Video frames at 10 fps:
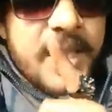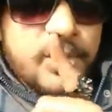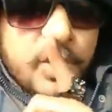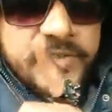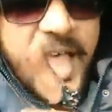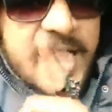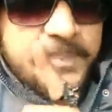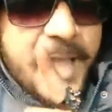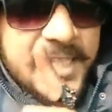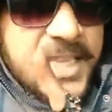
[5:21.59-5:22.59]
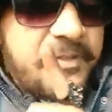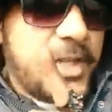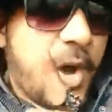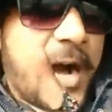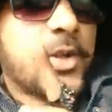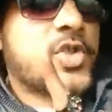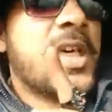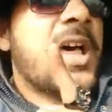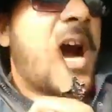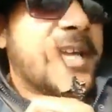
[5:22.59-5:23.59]
हिंदुस्तान में आज ये वीडियो हर उस
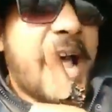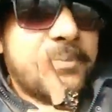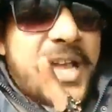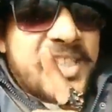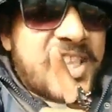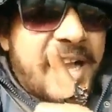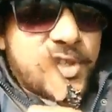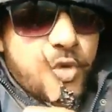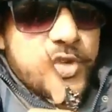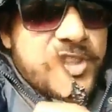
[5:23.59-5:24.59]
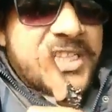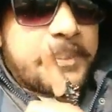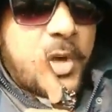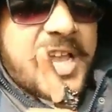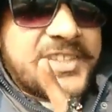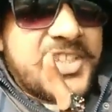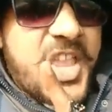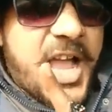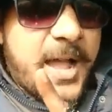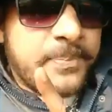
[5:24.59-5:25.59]
हराम जाते तक हर उस कुत्ते तक पहुंचा
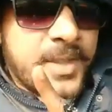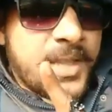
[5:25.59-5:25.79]
दीजिएगा